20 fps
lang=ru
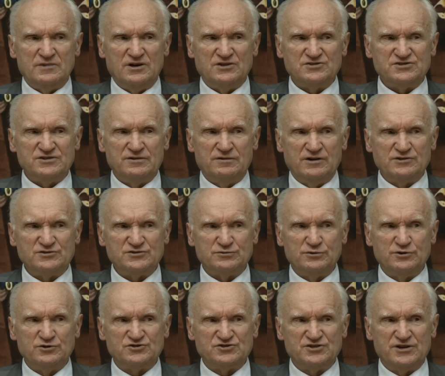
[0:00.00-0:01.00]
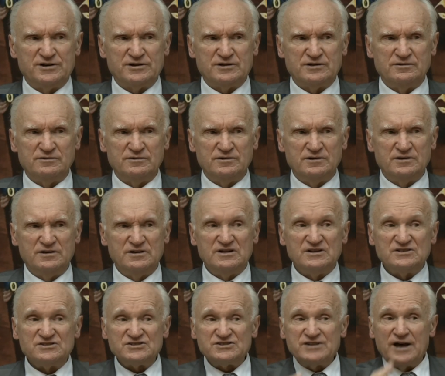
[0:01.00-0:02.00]
основал свою церковь
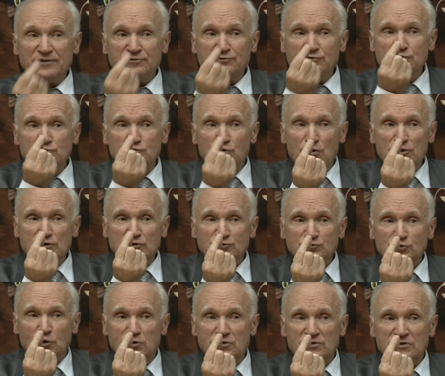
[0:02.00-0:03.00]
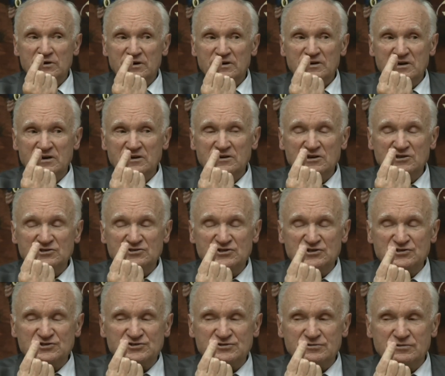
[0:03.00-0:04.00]
с одной только и
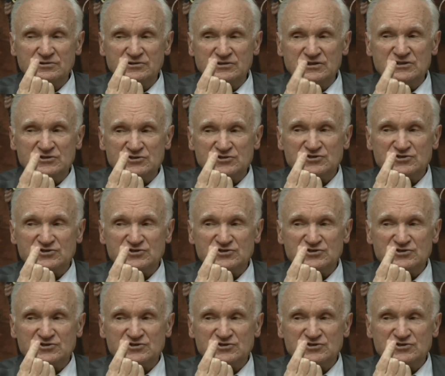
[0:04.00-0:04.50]
единственной